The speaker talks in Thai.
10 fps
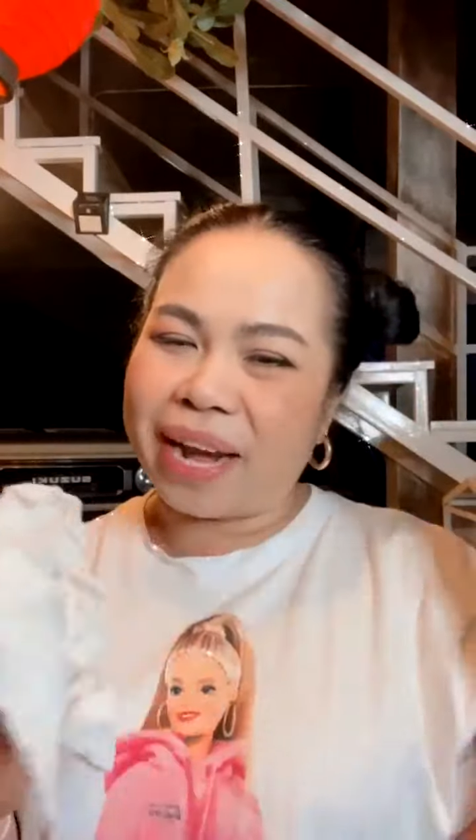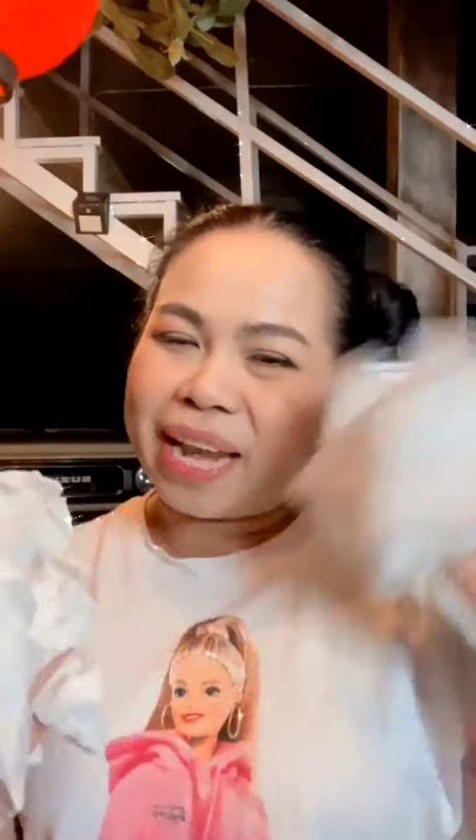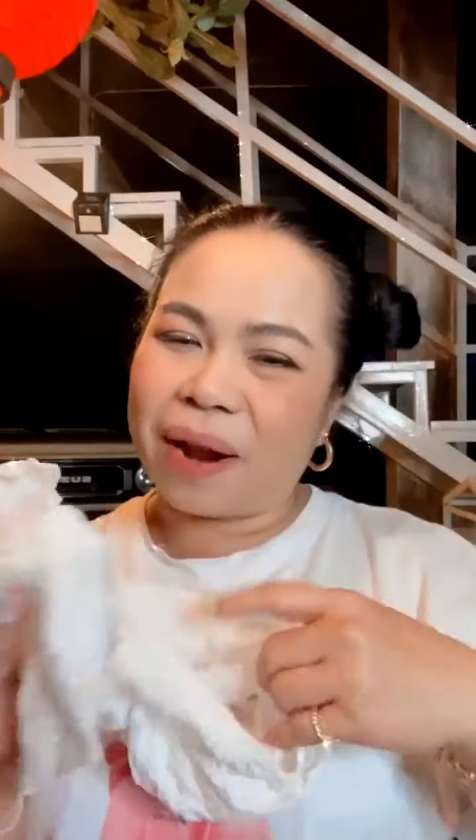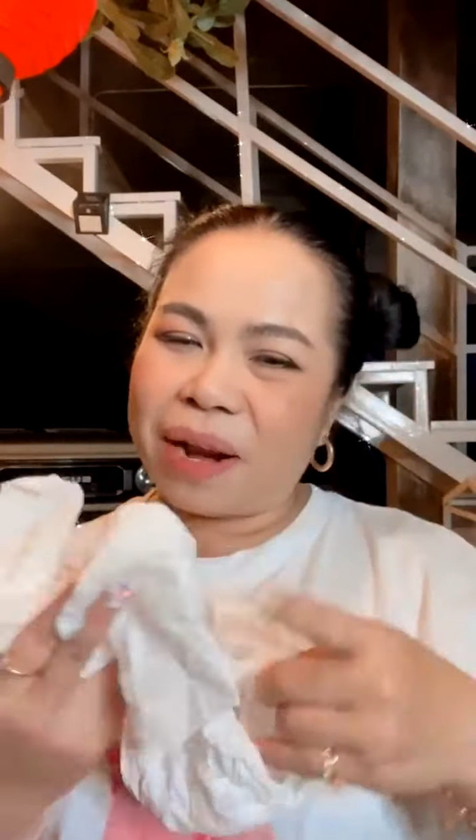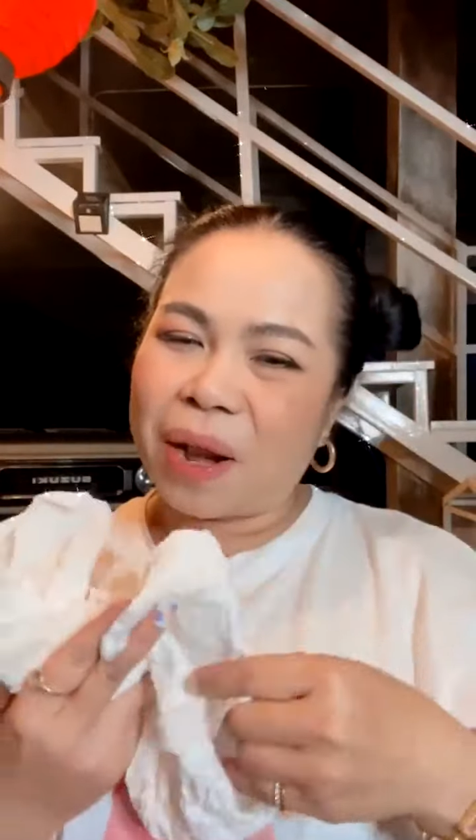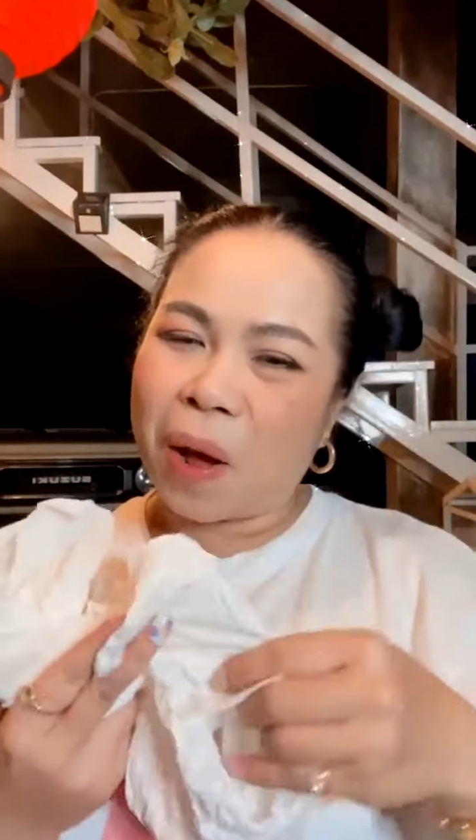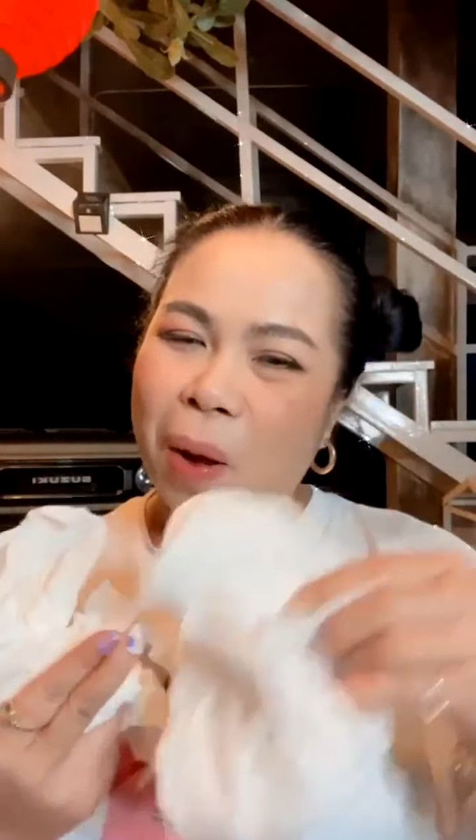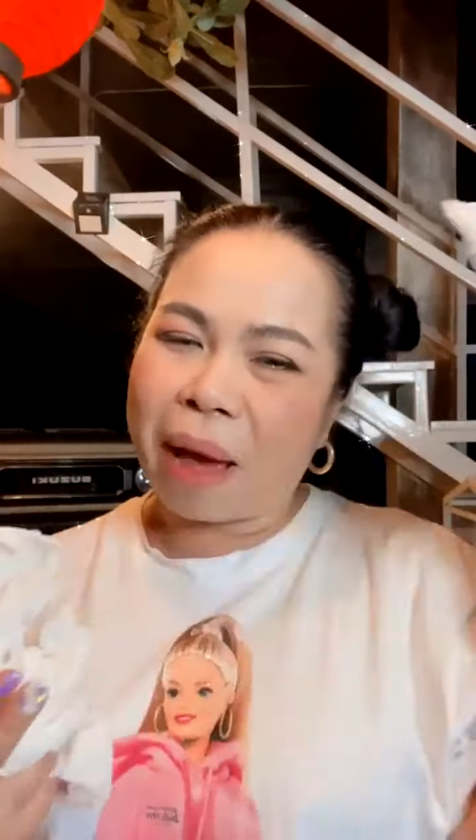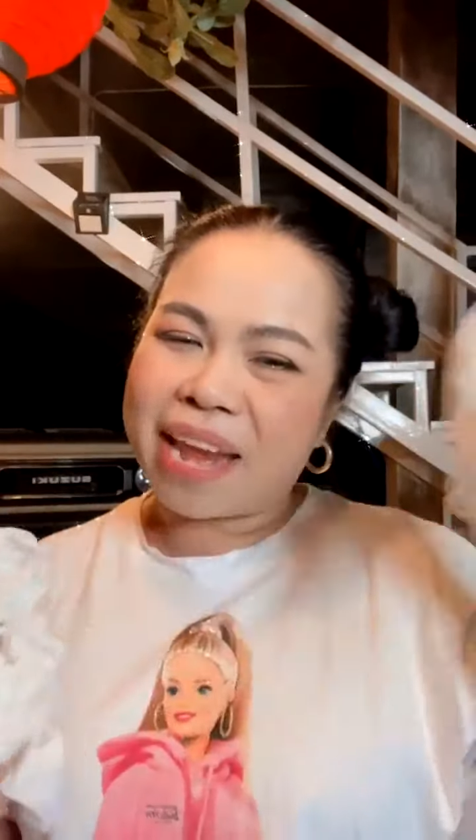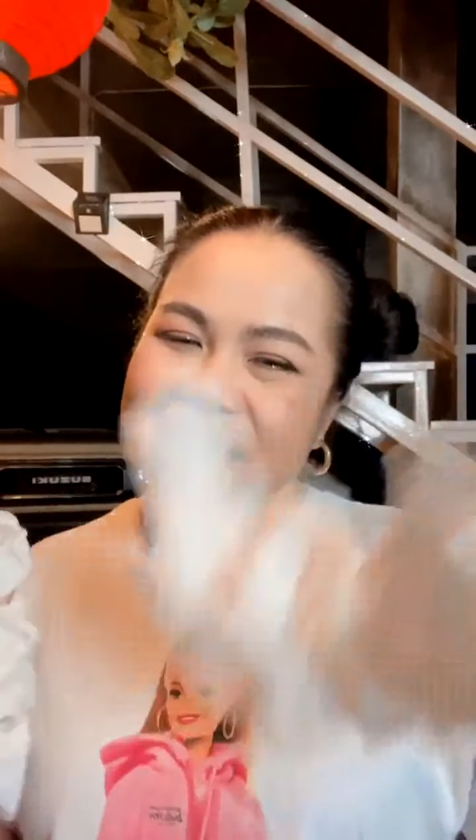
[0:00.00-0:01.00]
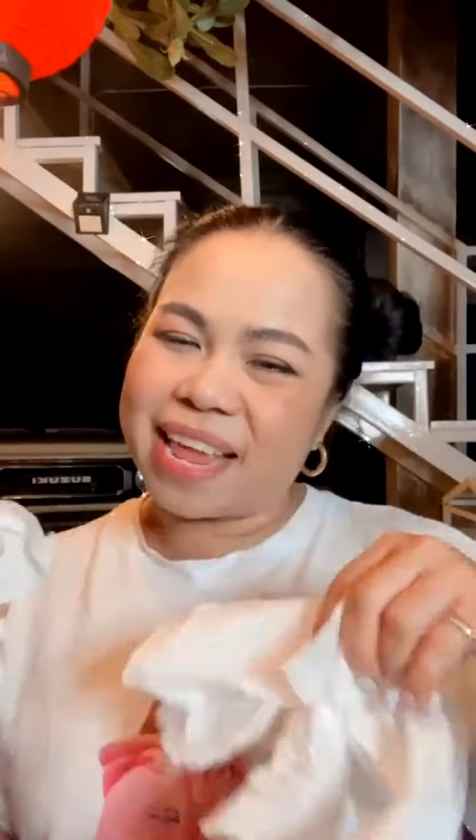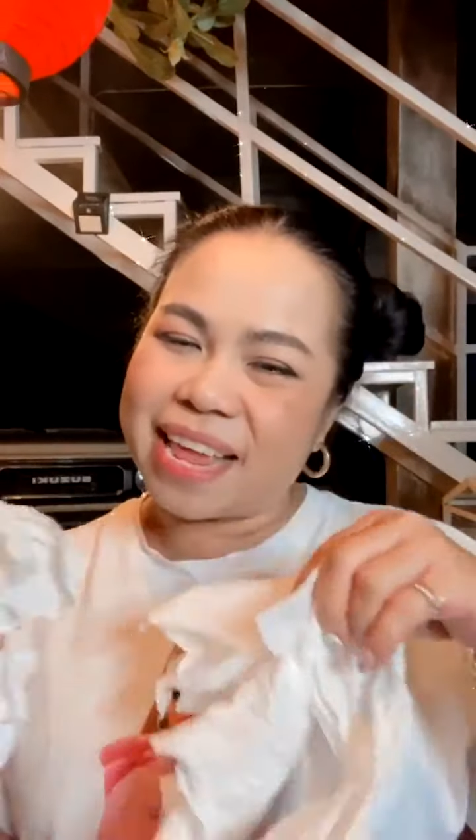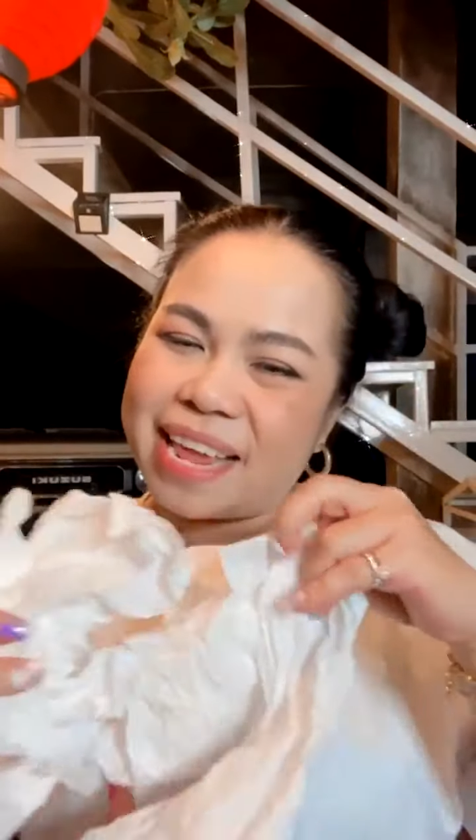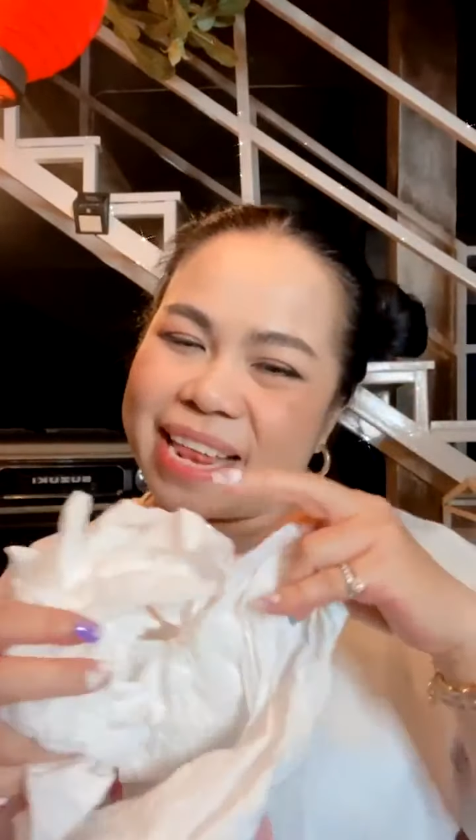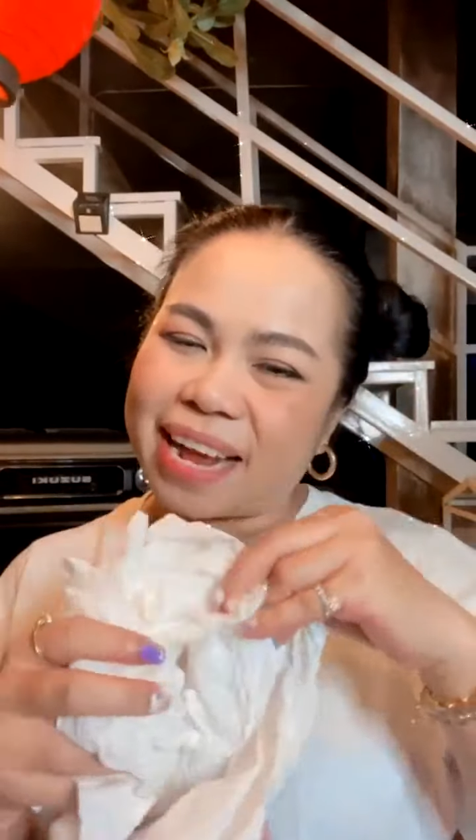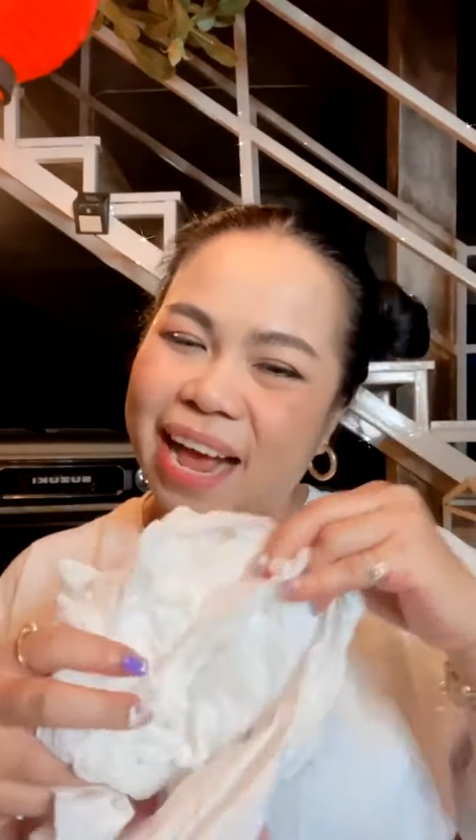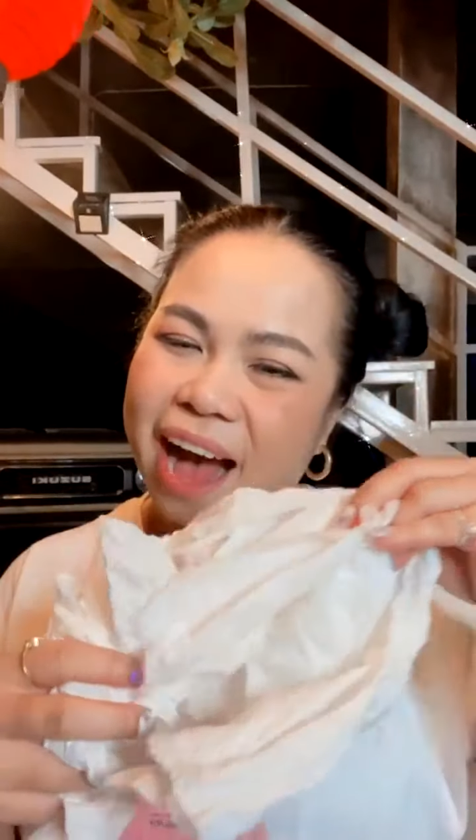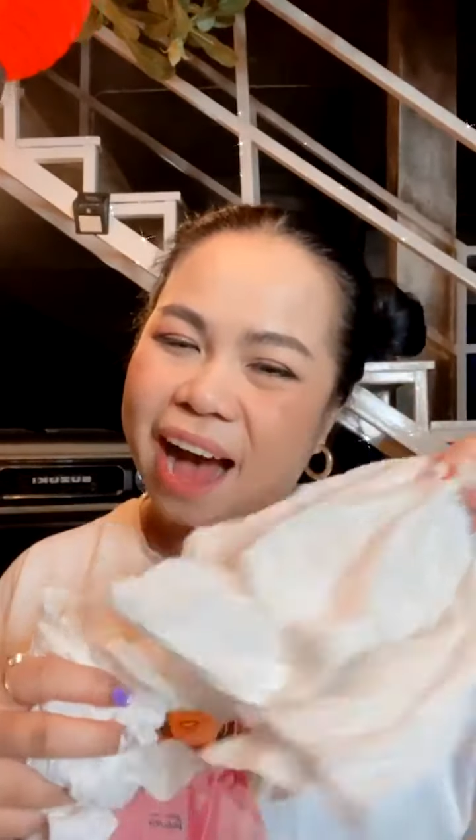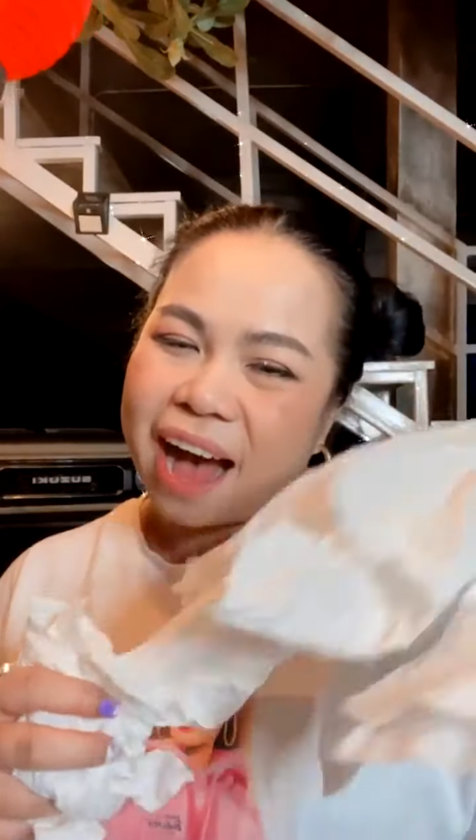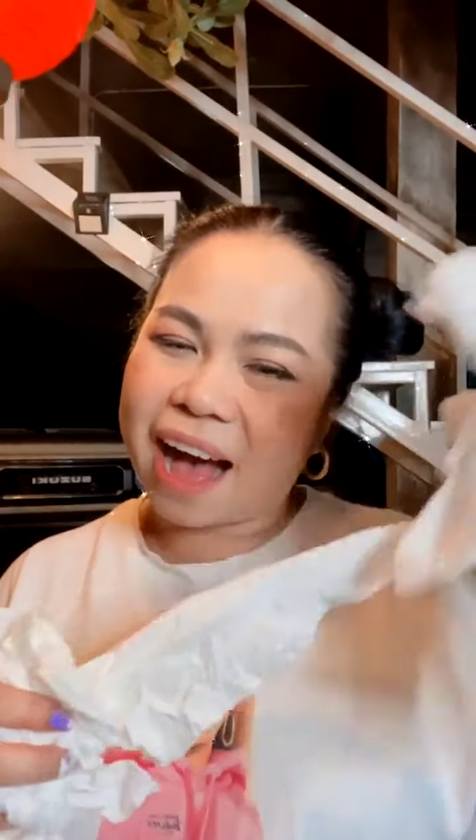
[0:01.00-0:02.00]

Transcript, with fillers: เดียวในโลกใบนี้นะคะ